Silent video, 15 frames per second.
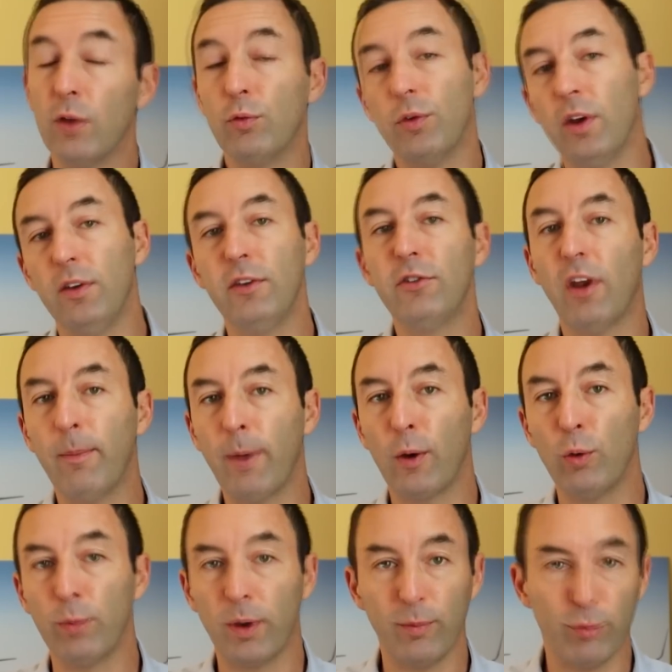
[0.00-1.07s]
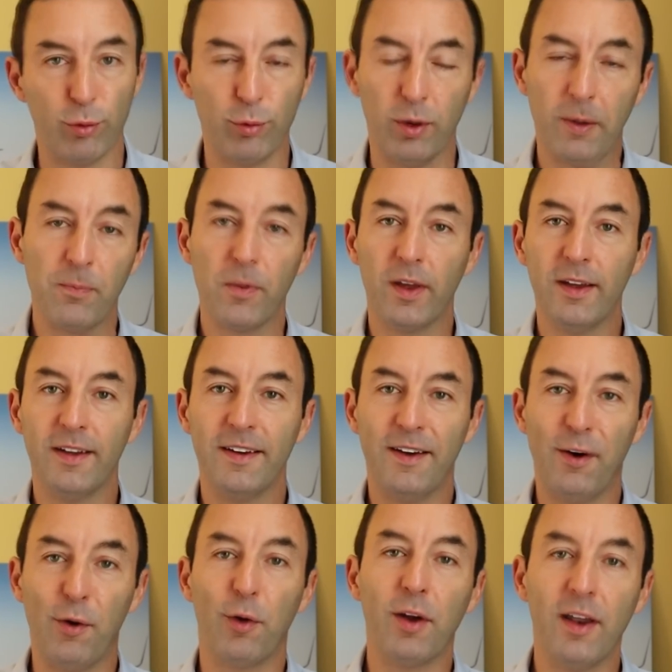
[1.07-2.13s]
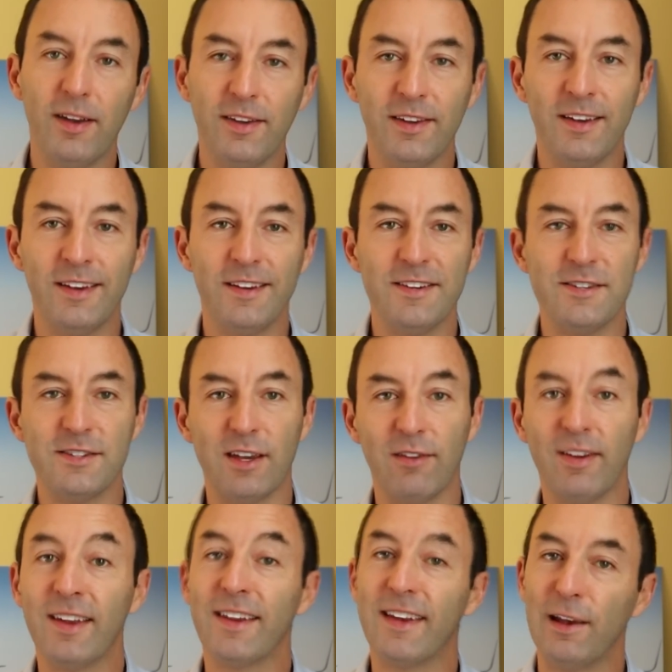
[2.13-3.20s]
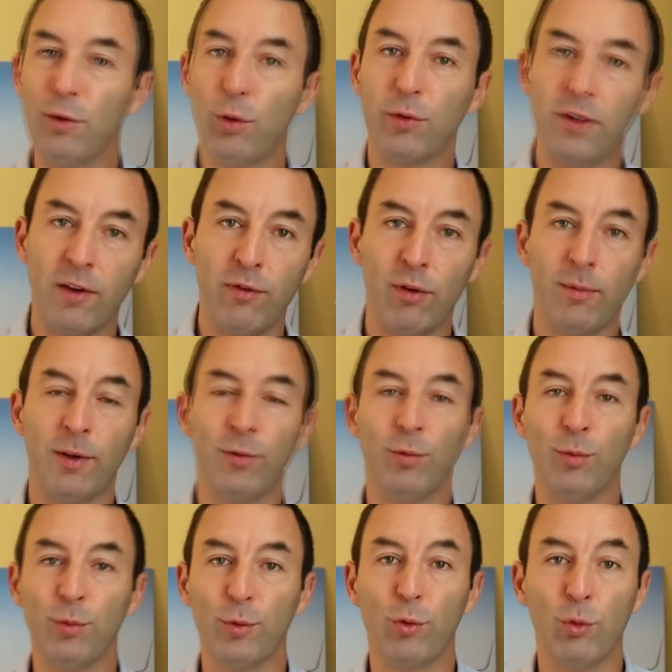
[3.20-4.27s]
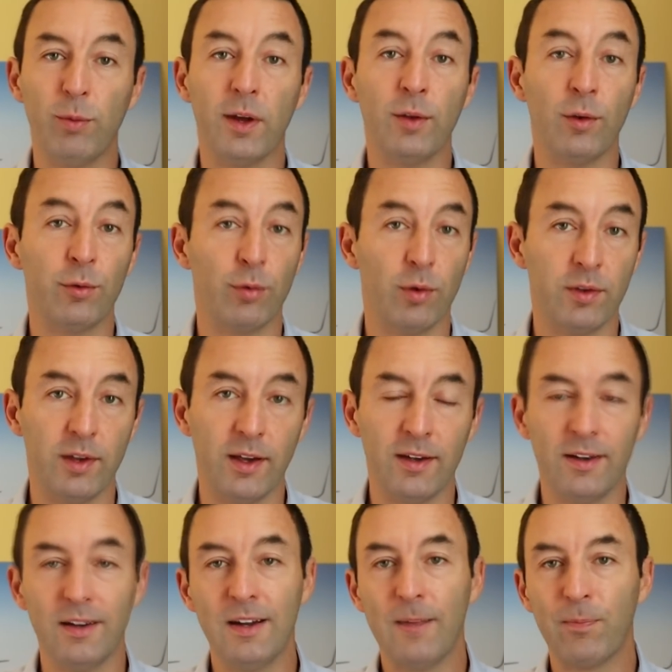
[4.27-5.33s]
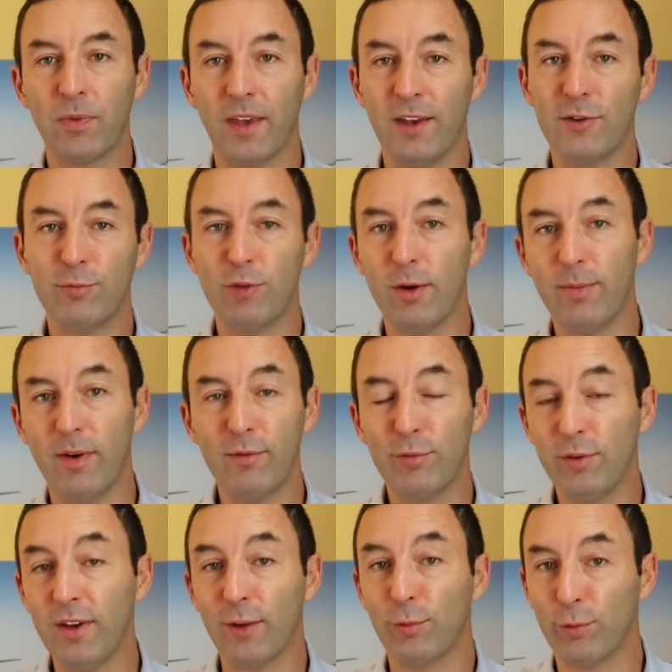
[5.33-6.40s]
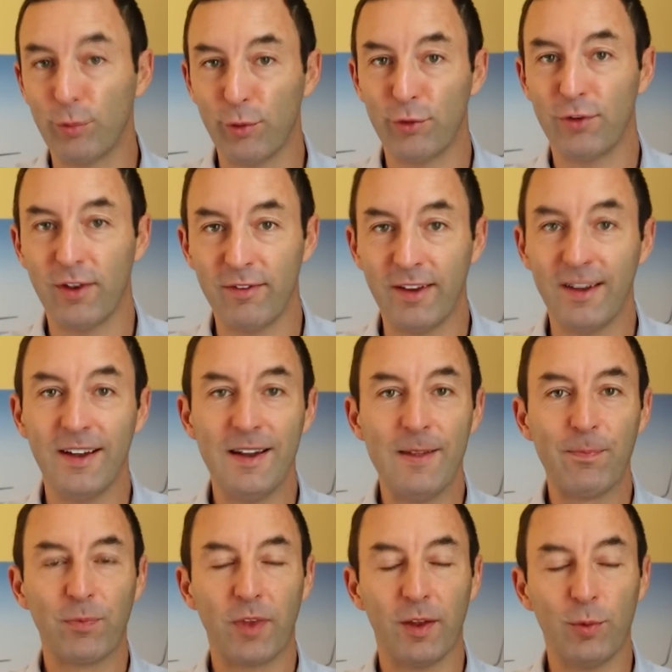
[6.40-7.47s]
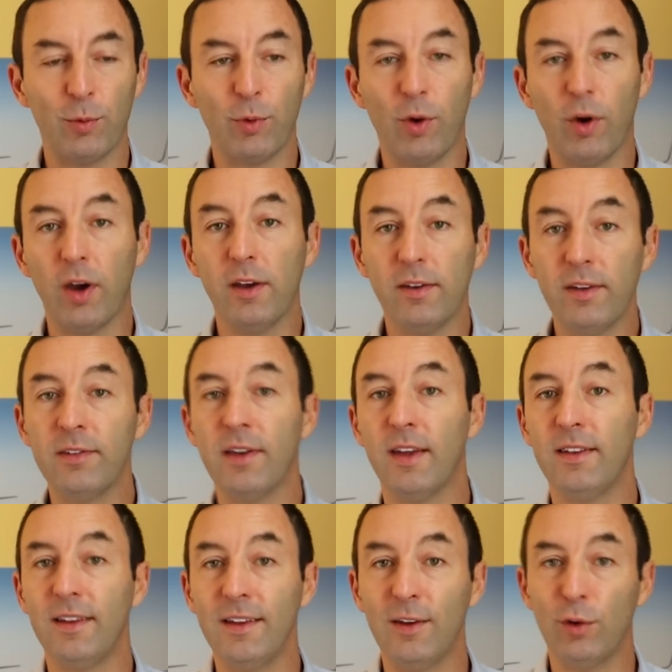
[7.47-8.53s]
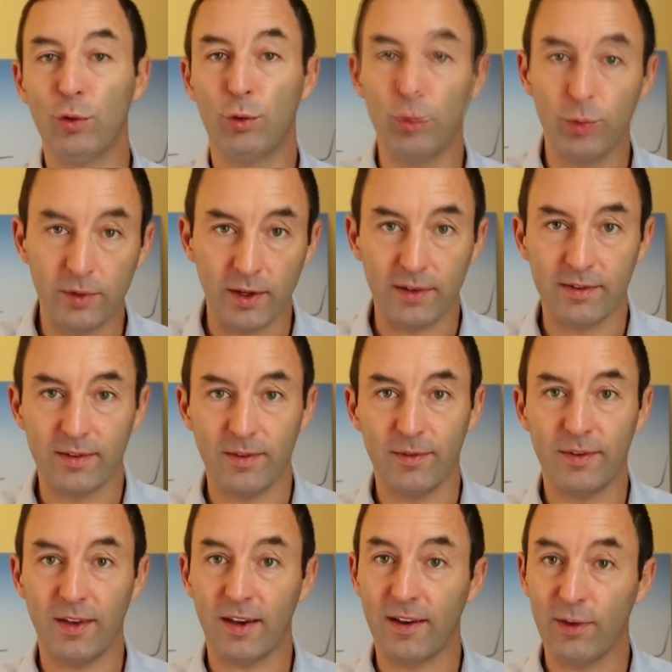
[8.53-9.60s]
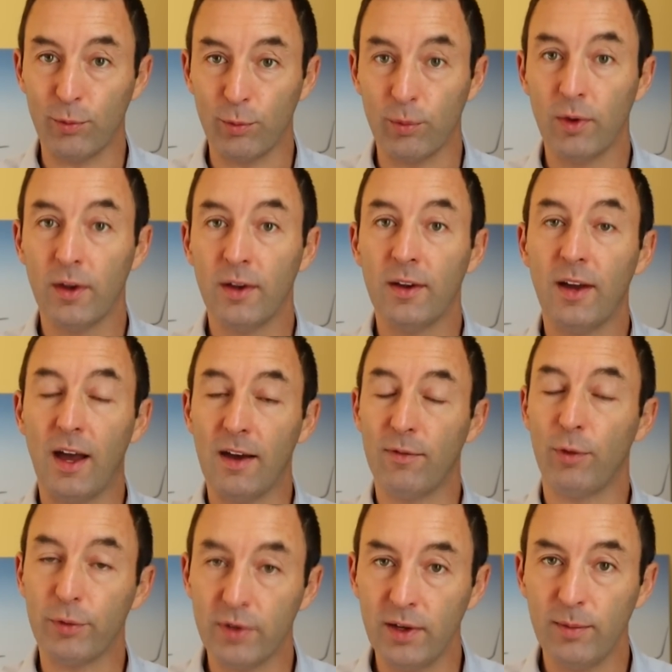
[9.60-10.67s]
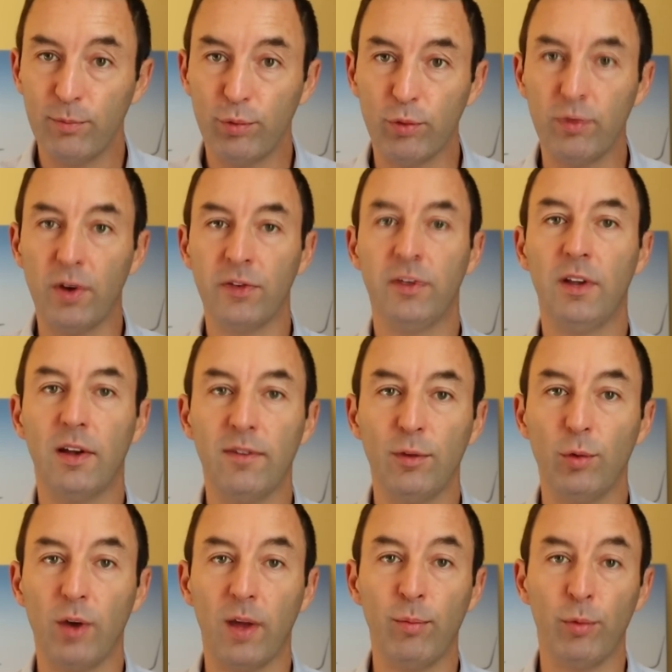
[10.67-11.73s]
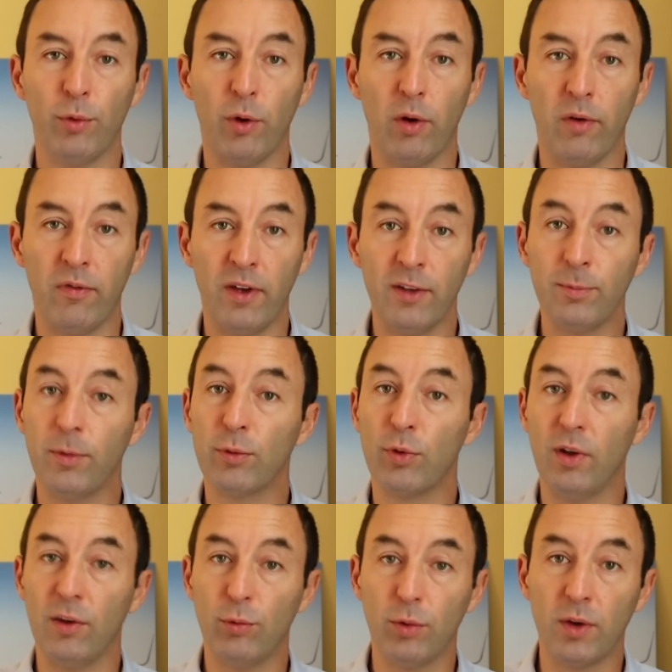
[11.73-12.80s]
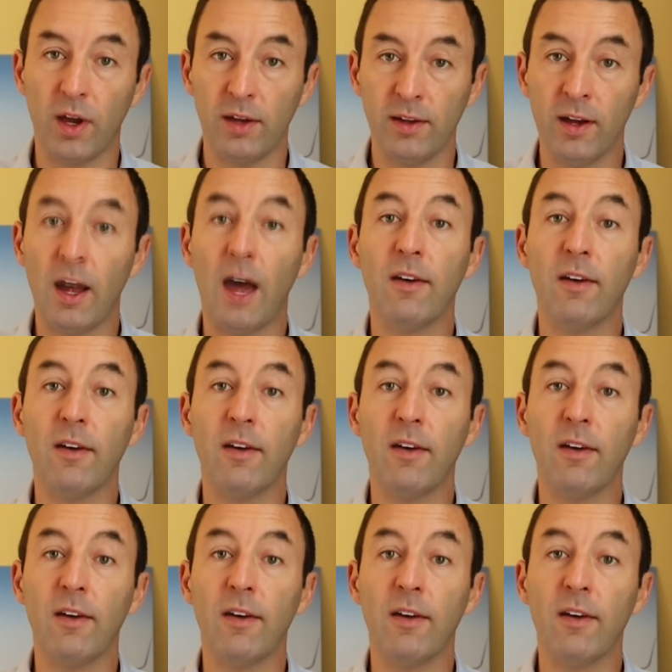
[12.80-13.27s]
et je vous avais dit que j'avais pas compris pourquoi. En réalité, j'avais quelques informations de combattants sur le terrain et je pouvais pas vous dire tout ce que je savais. Donc en réalité, ça a été deux tests. C'est-à-dire qu'ils ont avancé pour voir s'il y avait du répondant en face, parce que les Ukrainiens